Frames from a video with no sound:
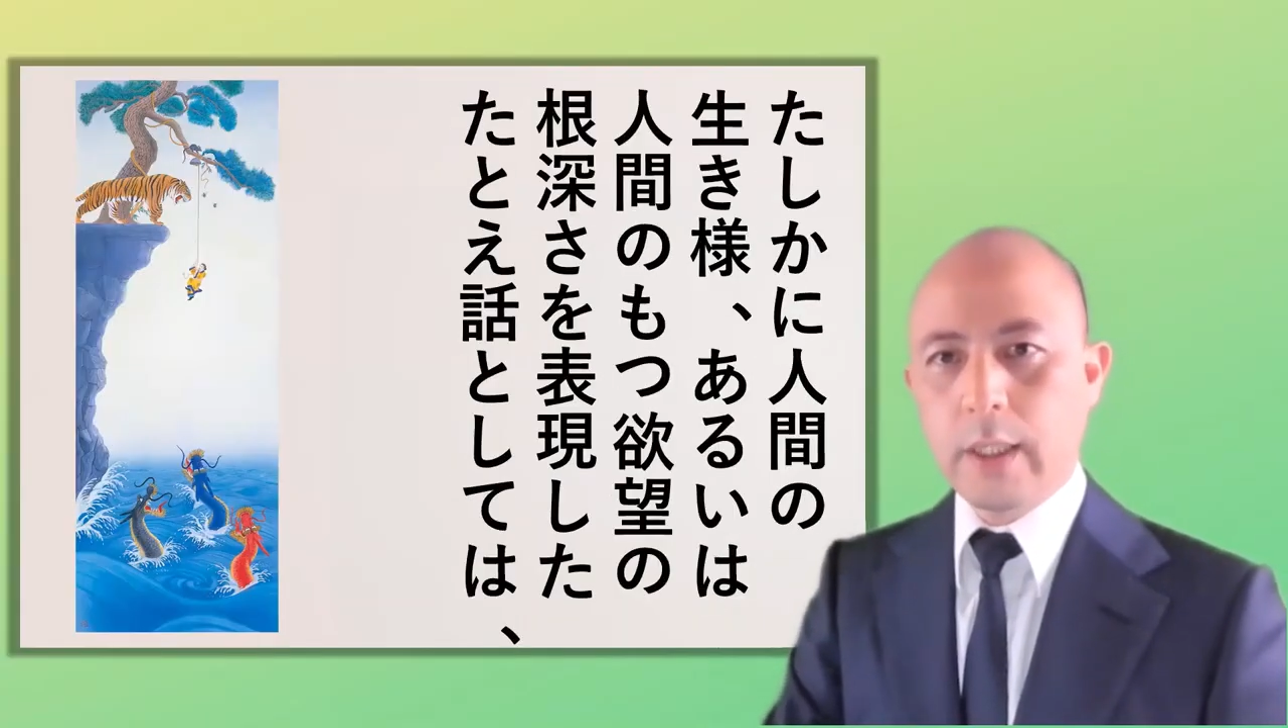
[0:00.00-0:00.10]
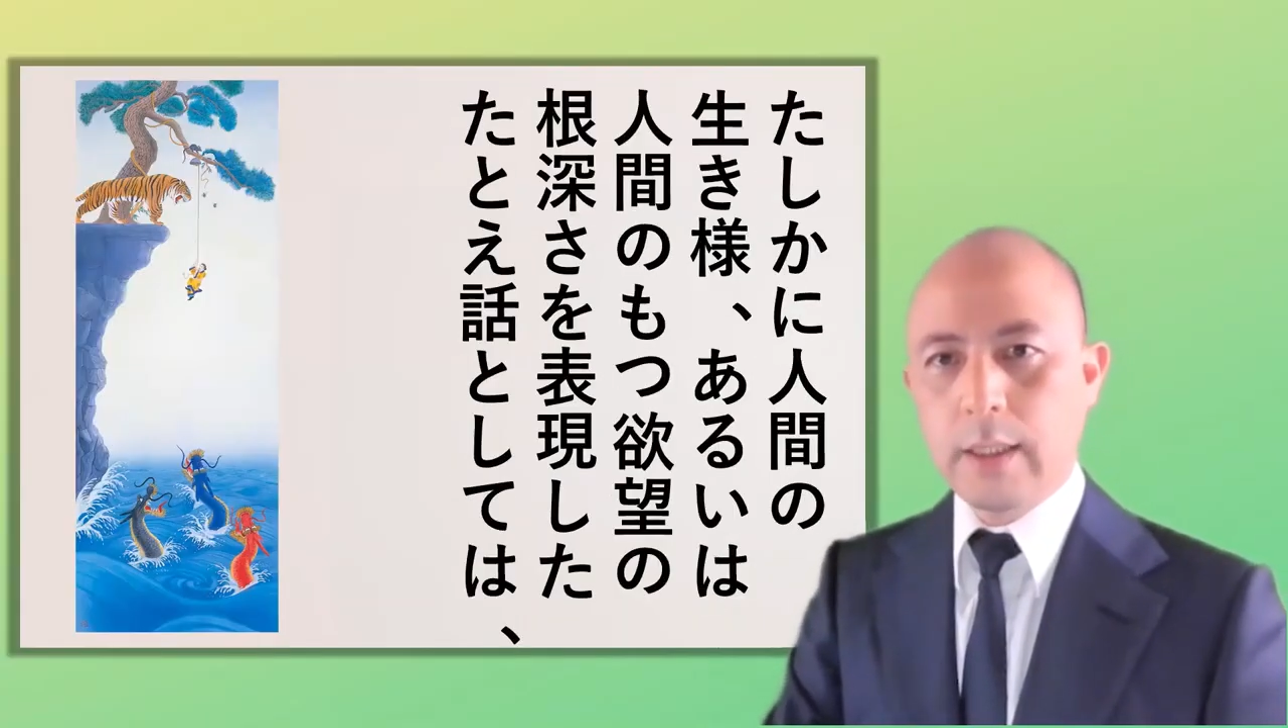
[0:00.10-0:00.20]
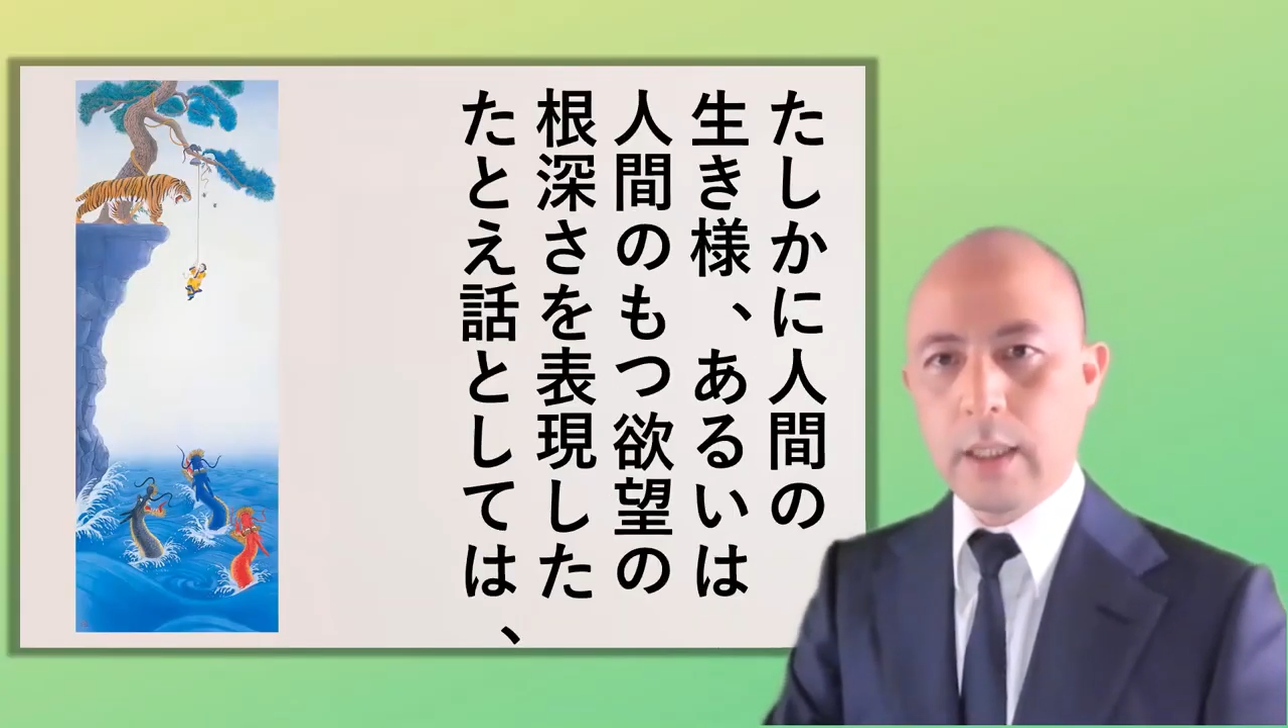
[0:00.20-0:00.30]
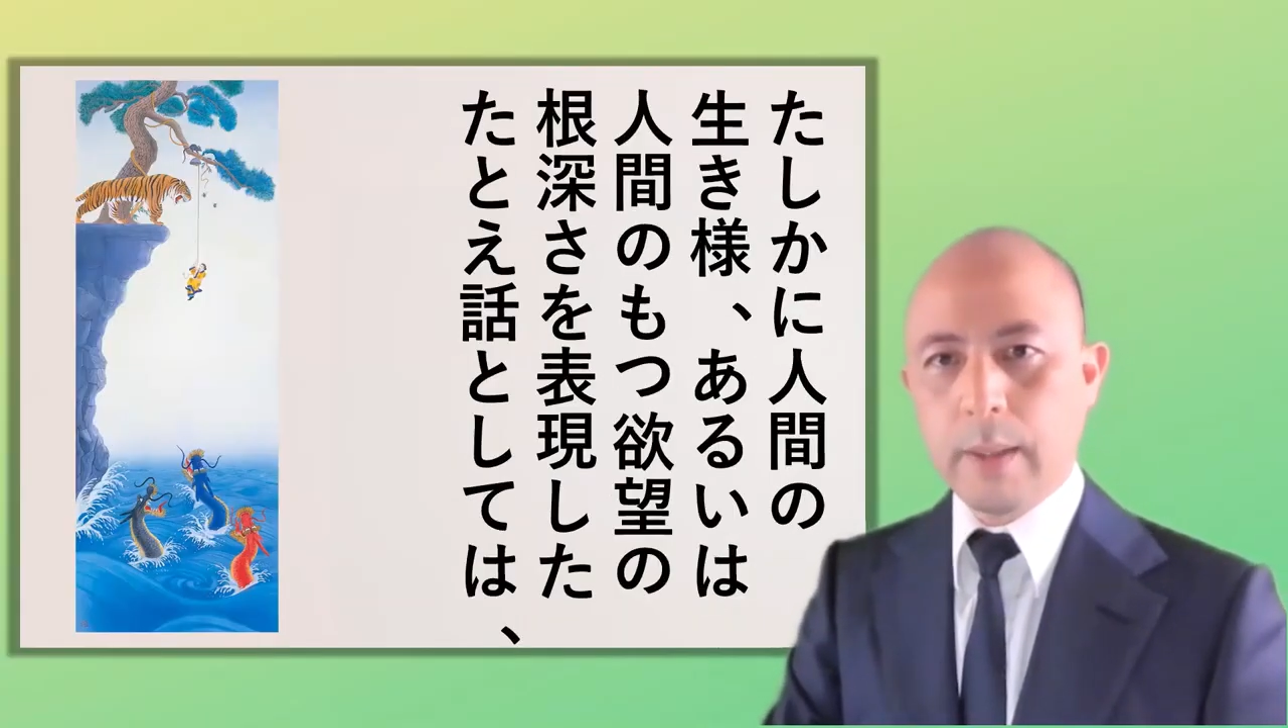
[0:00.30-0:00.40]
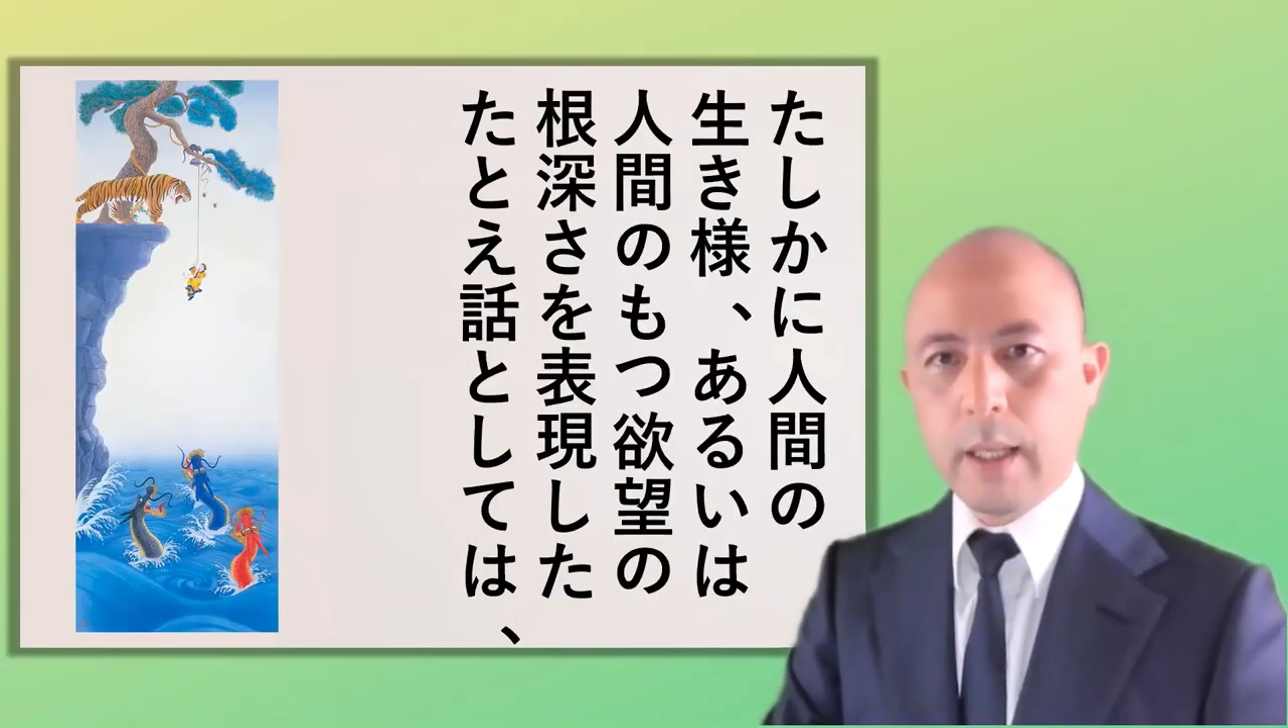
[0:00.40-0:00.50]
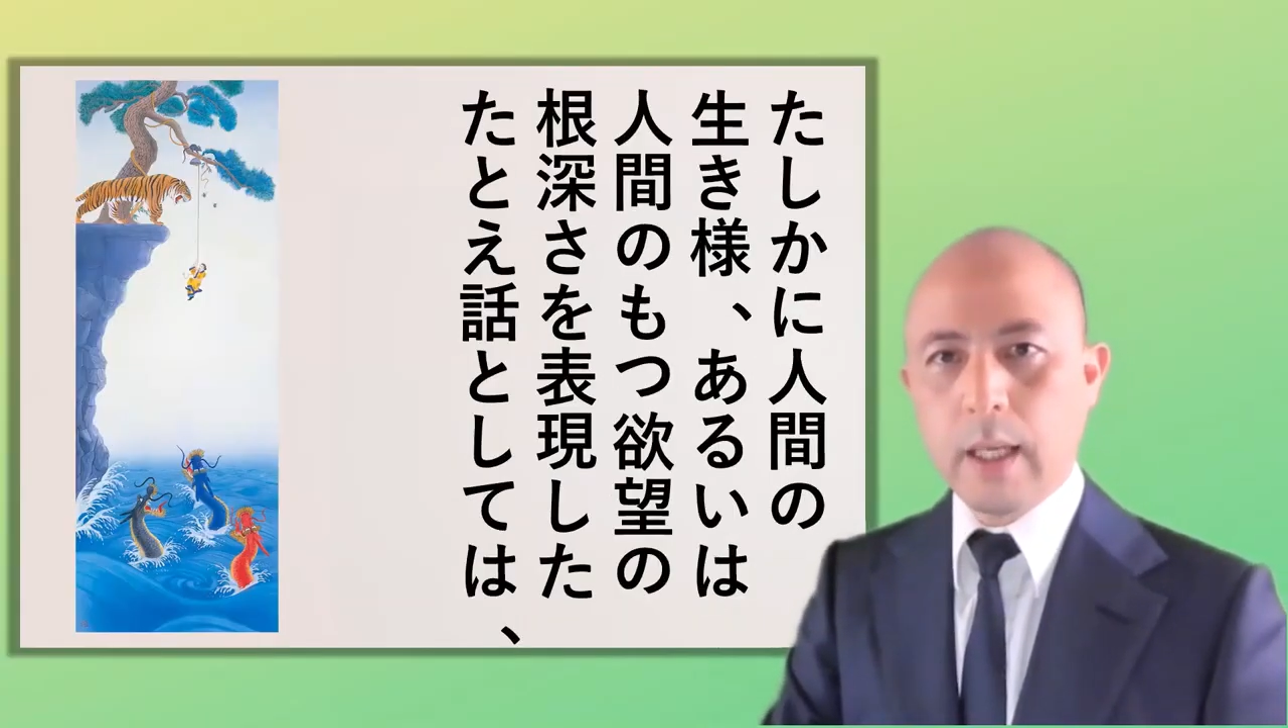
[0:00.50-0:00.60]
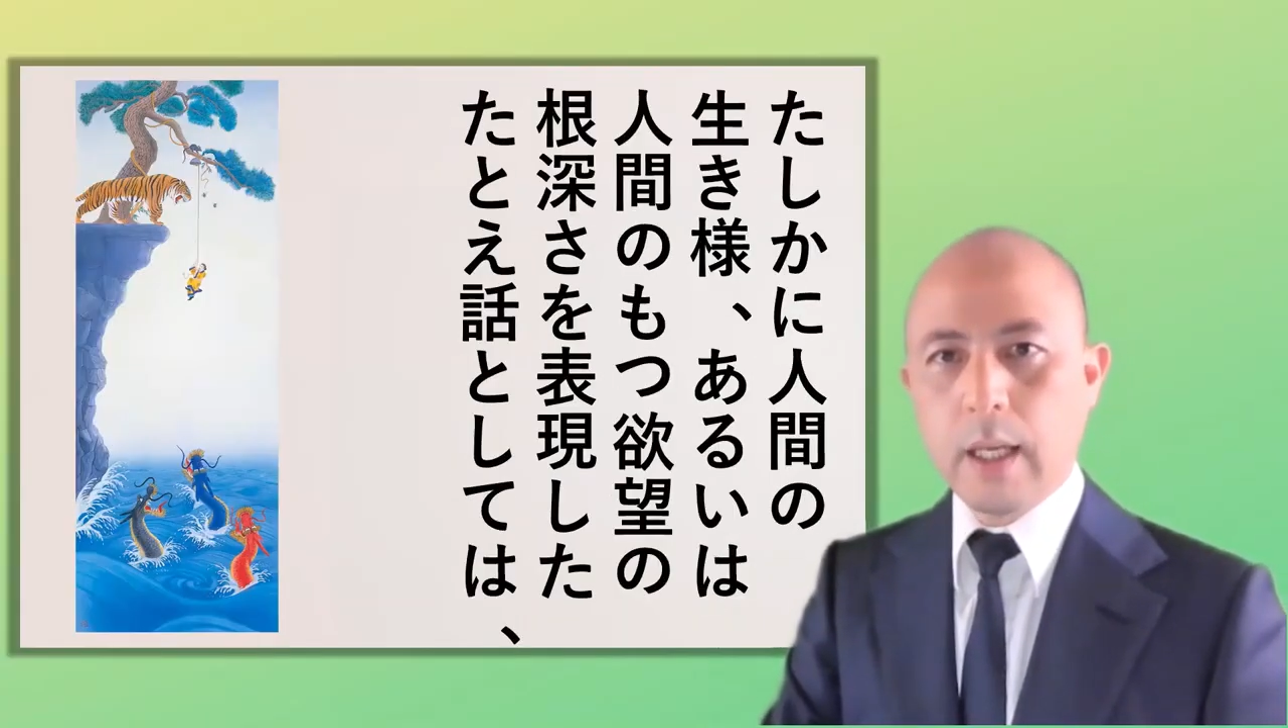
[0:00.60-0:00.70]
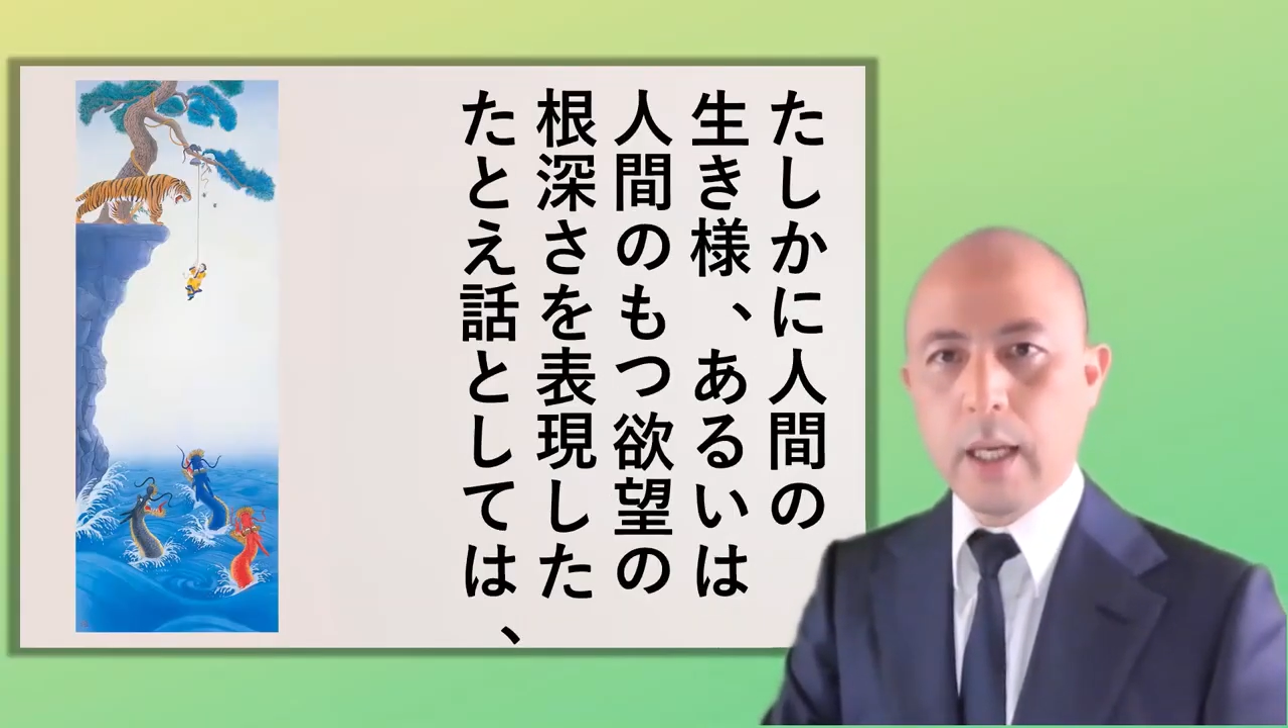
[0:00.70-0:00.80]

き様、